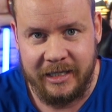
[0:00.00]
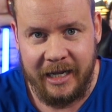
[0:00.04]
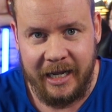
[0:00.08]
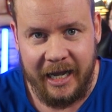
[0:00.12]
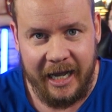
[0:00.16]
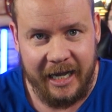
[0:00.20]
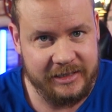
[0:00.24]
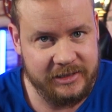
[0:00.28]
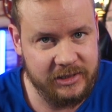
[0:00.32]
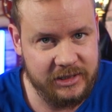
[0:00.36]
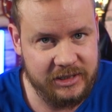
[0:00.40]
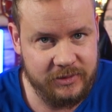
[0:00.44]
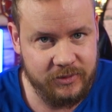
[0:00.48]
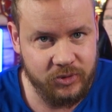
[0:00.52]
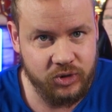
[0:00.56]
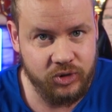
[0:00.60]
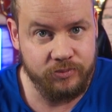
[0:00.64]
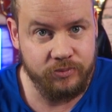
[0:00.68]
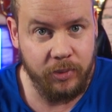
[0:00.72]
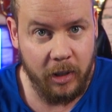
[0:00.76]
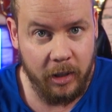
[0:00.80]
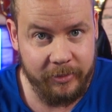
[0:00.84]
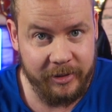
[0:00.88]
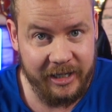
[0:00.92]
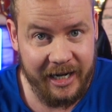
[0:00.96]
Also zwischen
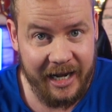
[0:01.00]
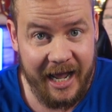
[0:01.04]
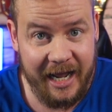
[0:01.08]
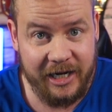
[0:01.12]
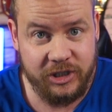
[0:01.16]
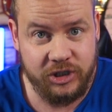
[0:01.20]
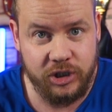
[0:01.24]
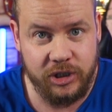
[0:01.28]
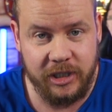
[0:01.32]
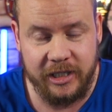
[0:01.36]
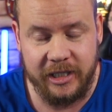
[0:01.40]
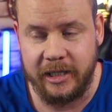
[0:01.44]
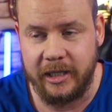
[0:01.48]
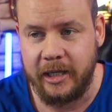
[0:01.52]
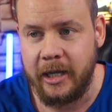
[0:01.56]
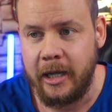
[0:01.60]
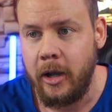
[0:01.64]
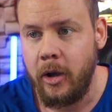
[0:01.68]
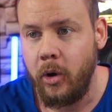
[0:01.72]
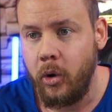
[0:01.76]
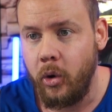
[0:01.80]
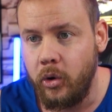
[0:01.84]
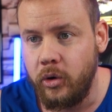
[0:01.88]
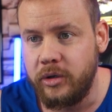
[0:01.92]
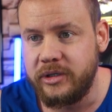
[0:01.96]
Bobby Lashley
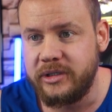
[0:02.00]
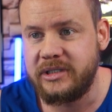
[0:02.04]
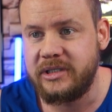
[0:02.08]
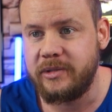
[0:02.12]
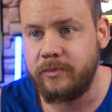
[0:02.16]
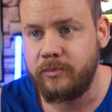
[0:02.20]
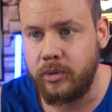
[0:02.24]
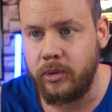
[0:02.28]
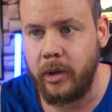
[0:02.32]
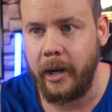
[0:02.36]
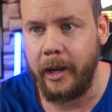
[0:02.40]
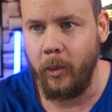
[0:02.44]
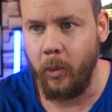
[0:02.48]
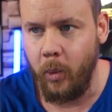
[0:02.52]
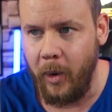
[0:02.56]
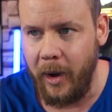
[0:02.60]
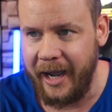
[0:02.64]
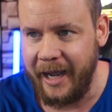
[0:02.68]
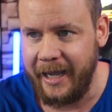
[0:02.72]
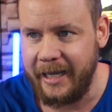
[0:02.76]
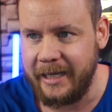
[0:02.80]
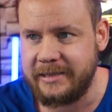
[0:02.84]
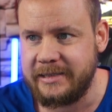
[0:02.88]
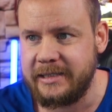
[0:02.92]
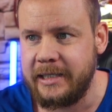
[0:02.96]
und Bray
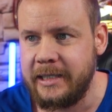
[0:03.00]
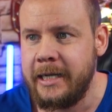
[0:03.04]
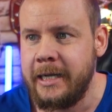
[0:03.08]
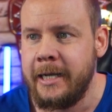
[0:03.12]
Wyatt.